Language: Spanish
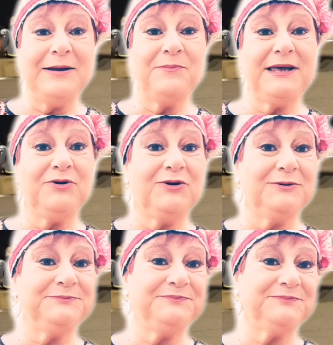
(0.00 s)

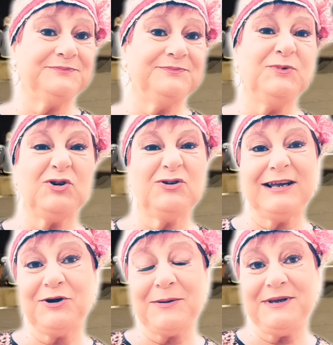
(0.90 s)
pero mm, no
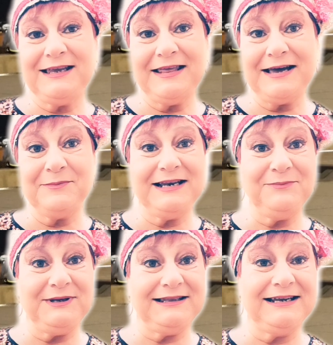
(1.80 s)
creo que mi edad me
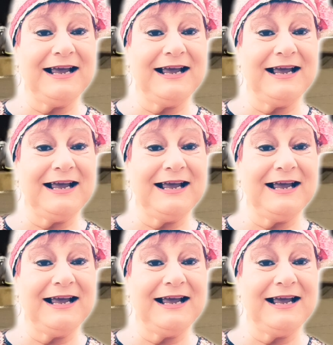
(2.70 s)
limite.